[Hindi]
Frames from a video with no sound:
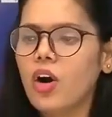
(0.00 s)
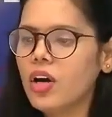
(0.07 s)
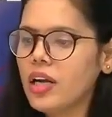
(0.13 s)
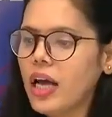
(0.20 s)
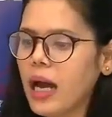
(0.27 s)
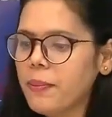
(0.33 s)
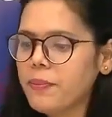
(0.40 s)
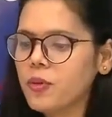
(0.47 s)

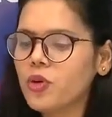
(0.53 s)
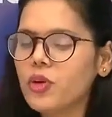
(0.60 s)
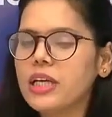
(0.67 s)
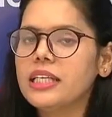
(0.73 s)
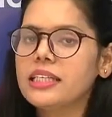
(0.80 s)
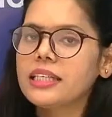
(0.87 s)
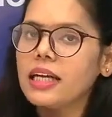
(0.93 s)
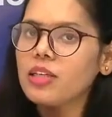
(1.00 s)
और आपको
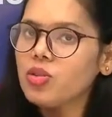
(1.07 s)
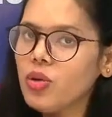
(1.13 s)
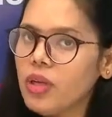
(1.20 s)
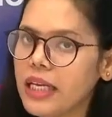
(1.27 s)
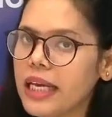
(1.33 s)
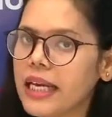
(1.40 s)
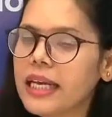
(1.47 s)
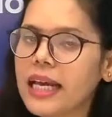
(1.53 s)
इसका जो
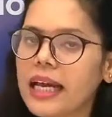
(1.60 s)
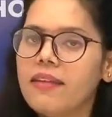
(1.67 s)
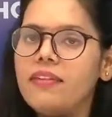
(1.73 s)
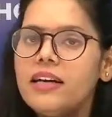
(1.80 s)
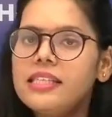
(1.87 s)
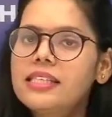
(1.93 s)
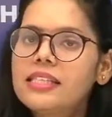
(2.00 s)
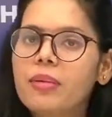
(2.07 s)
लिंक है
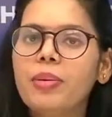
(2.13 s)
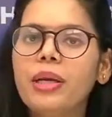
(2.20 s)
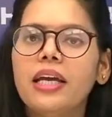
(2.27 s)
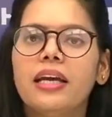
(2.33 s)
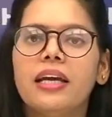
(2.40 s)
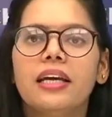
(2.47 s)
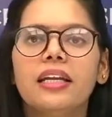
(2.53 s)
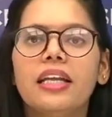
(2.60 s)
वह
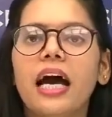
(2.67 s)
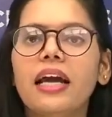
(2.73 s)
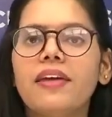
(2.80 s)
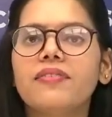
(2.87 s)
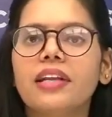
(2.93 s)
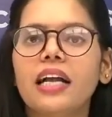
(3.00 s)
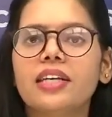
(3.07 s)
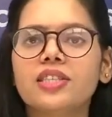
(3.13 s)
सभी
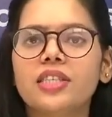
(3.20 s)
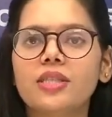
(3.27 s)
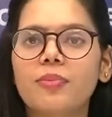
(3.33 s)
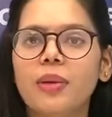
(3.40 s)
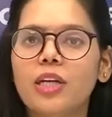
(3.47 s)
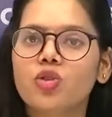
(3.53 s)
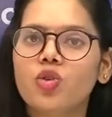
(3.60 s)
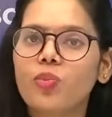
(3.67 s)
लाइव क्लासेस
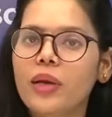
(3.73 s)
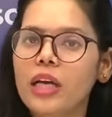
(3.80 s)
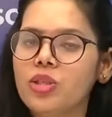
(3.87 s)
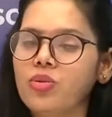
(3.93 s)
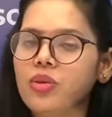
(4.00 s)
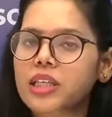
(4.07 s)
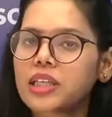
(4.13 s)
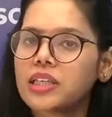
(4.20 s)
में जो भी
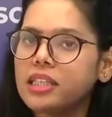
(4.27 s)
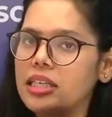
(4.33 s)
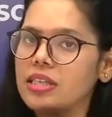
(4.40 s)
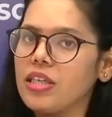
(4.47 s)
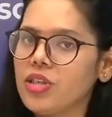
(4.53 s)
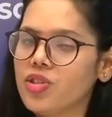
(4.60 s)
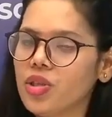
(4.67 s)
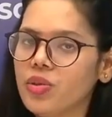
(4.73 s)
एजुकेटर्स के
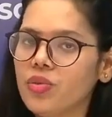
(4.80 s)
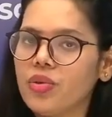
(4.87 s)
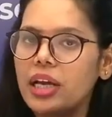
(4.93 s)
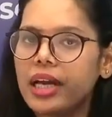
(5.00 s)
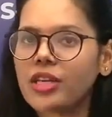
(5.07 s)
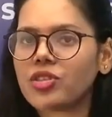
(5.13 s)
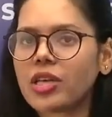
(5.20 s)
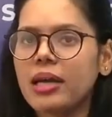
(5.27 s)
सेशन हो
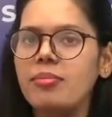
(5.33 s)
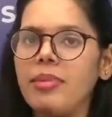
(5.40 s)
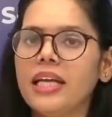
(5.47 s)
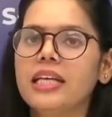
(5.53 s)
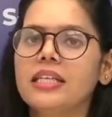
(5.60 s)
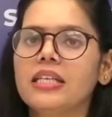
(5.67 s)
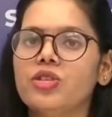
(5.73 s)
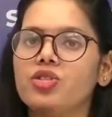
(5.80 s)
रहे हैं चाहे मेरे